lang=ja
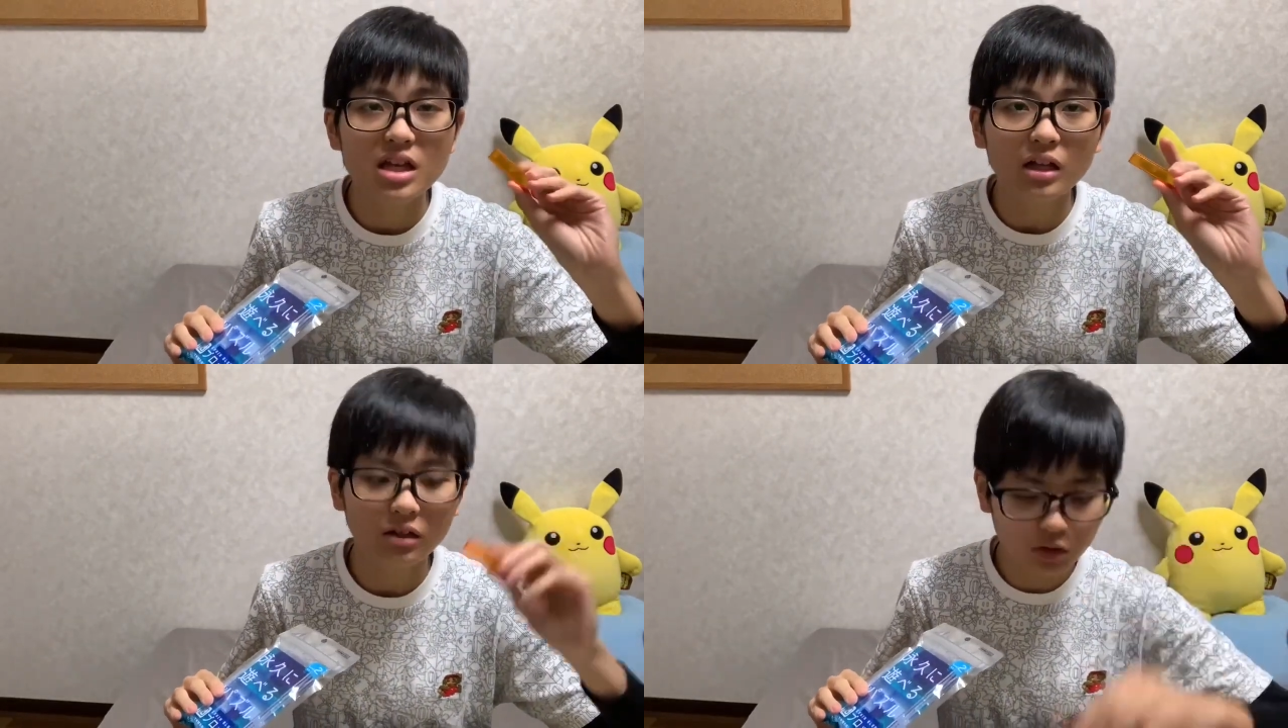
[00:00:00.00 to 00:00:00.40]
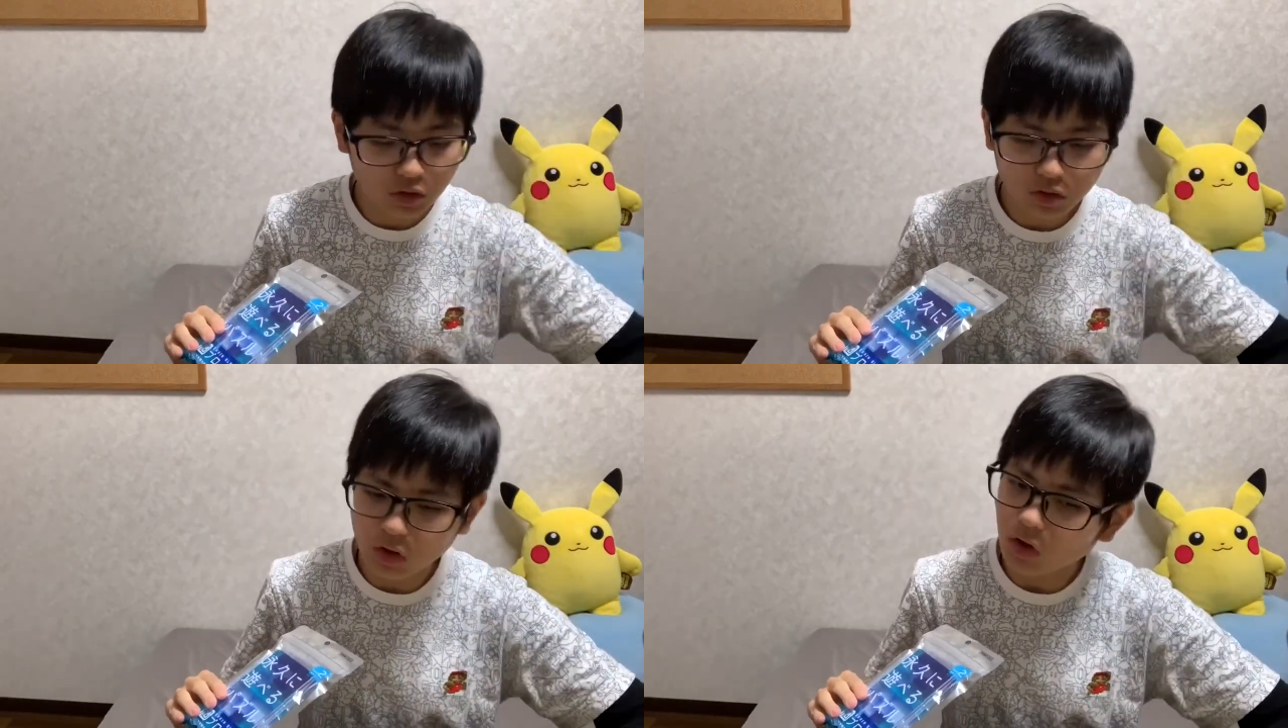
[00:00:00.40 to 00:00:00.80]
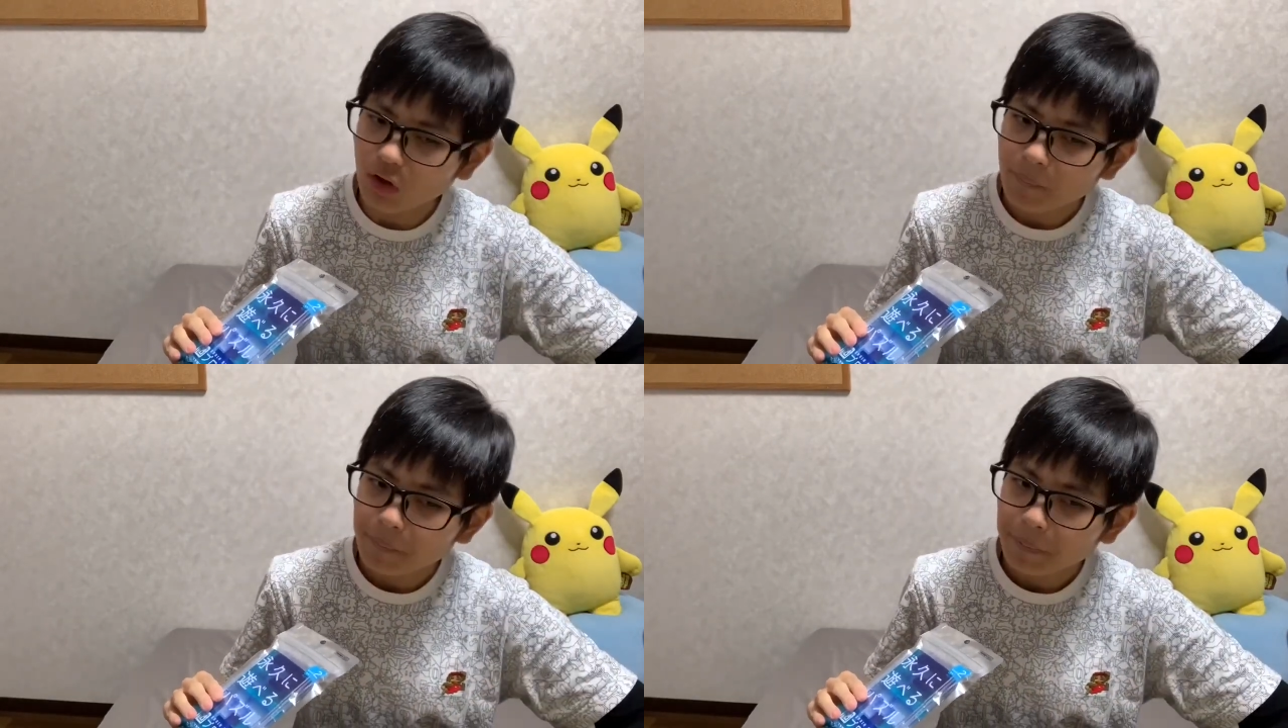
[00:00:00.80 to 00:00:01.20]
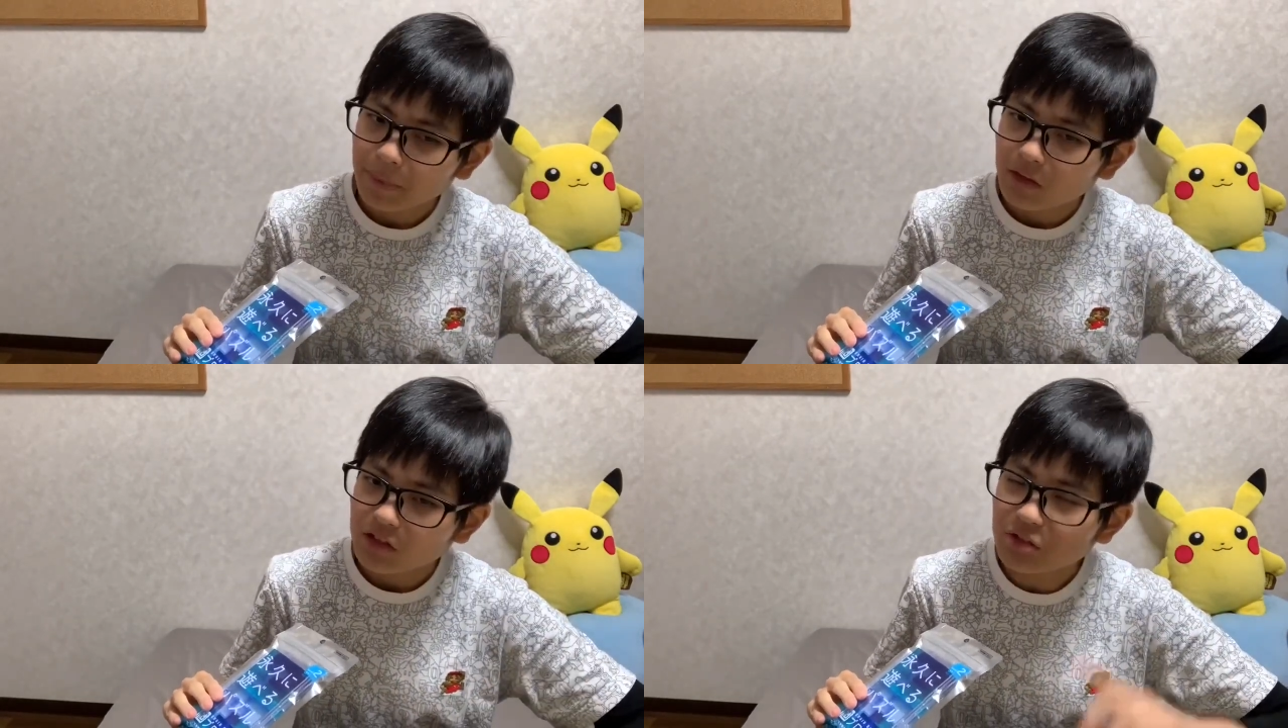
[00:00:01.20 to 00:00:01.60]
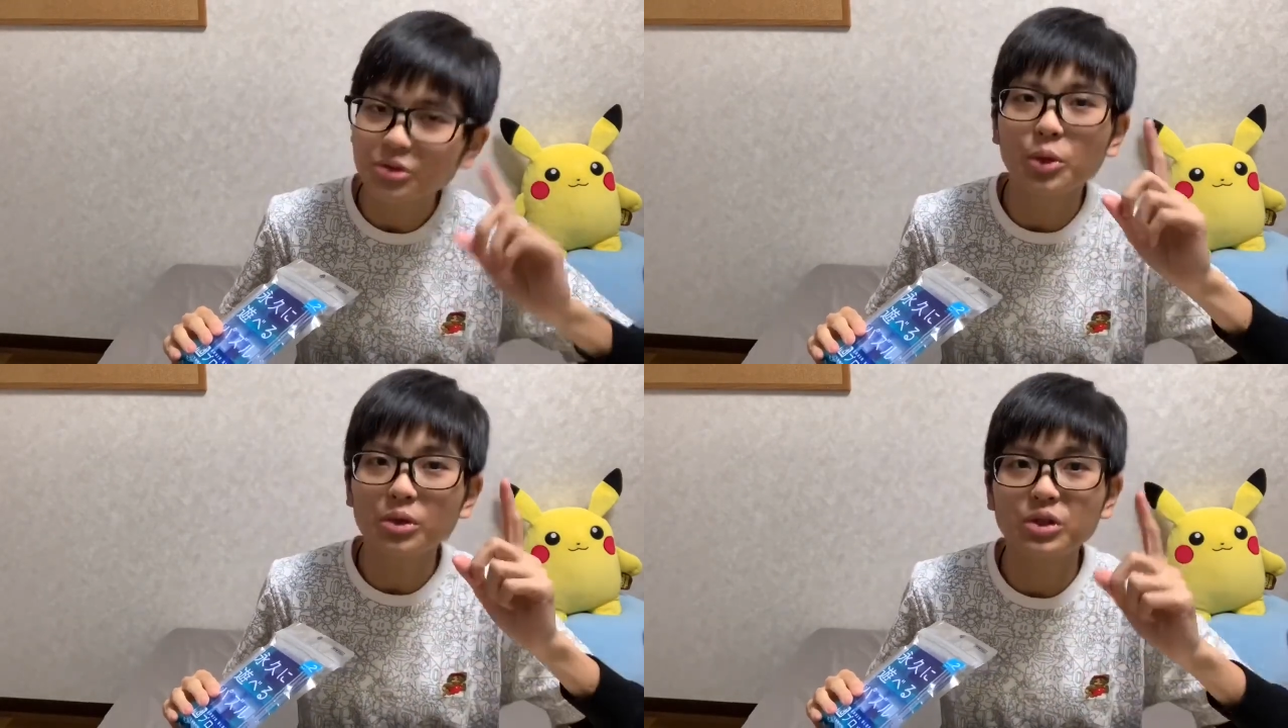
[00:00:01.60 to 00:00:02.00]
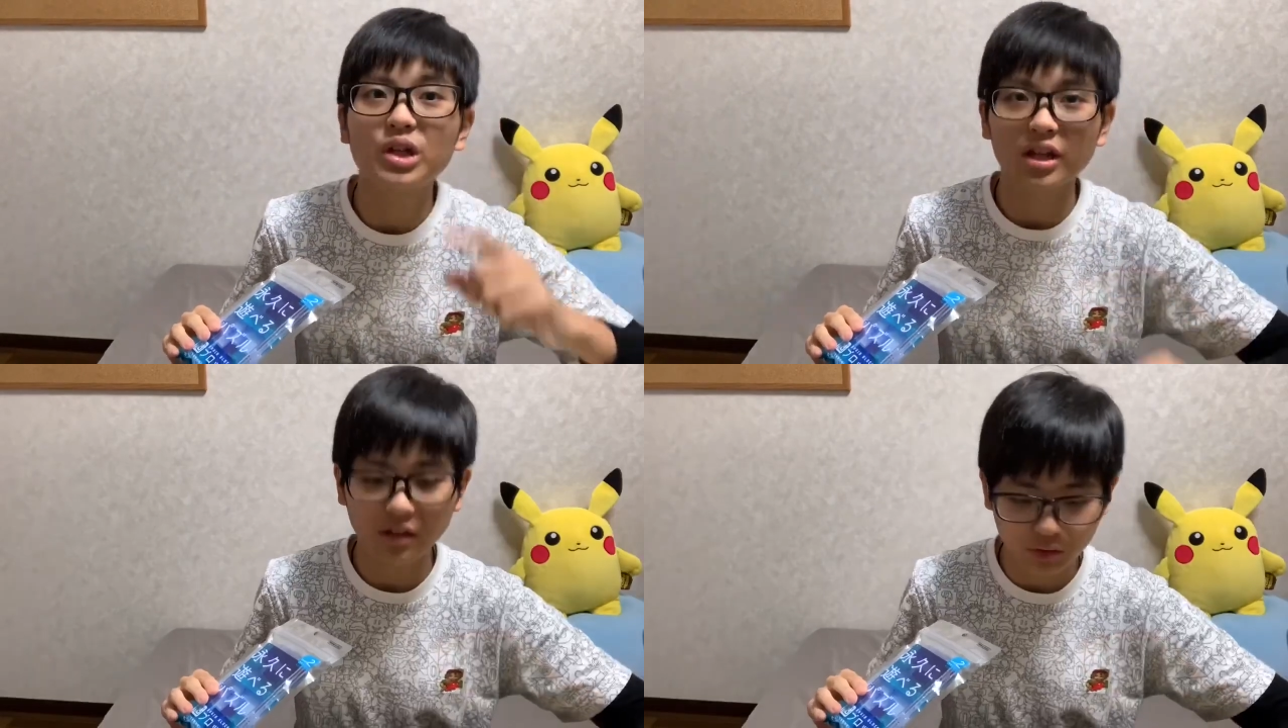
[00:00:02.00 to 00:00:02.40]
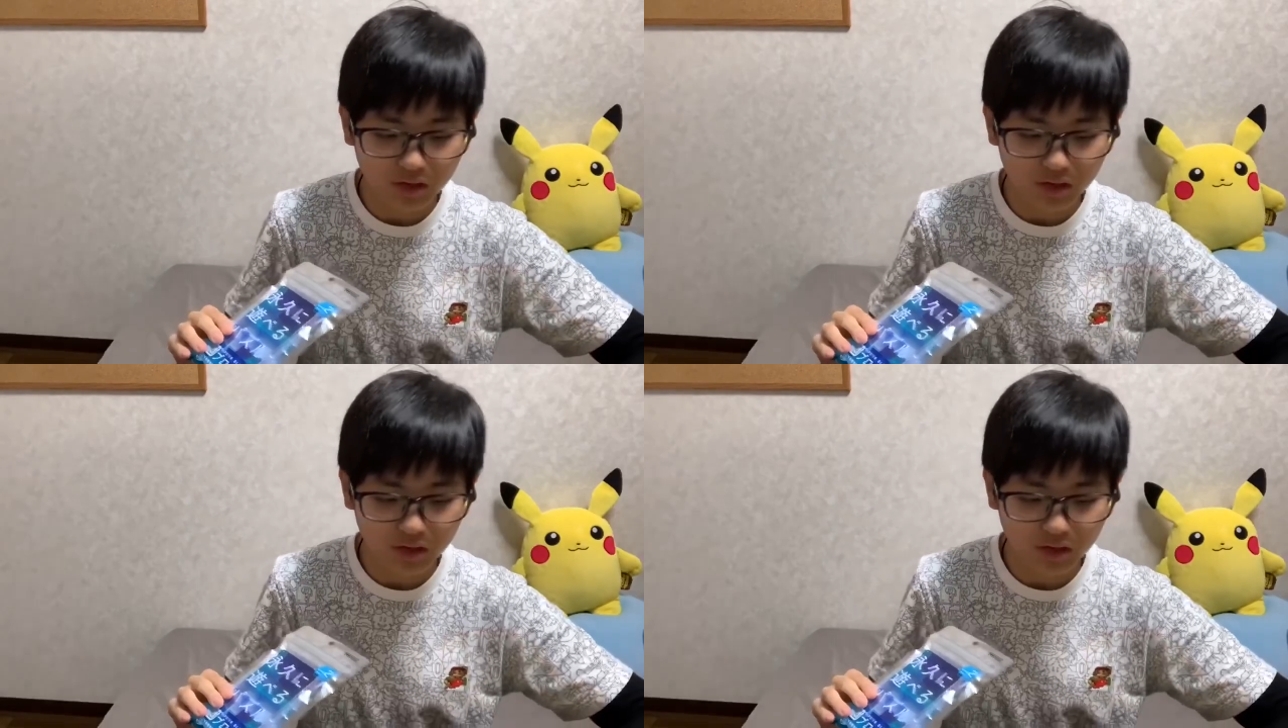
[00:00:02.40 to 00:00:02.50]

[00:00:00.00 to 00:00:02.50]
やっと、一通りとかだったの。